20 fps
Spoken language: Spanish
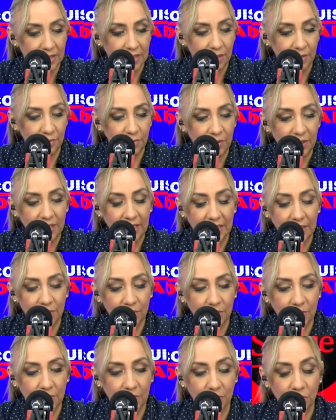En fin, es
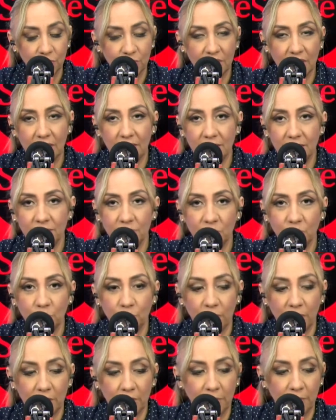un, es un ser
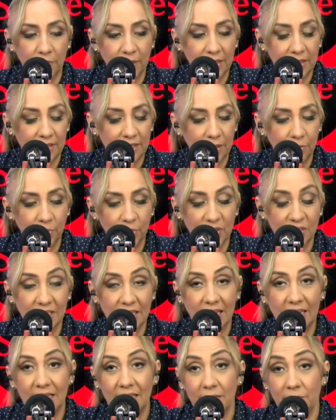supremamente
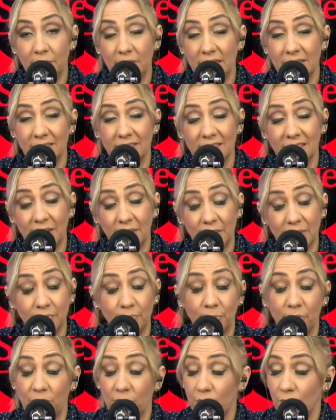especial. Además, sabes,
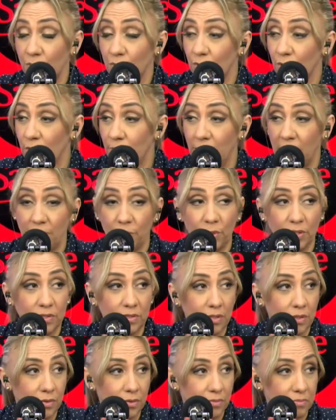perdió a su hermano
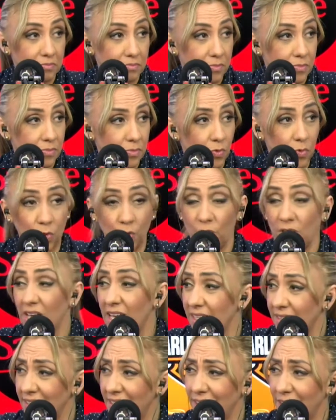hace unos
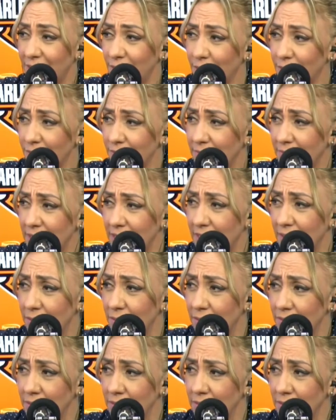días atrás, ¿no, Mateo?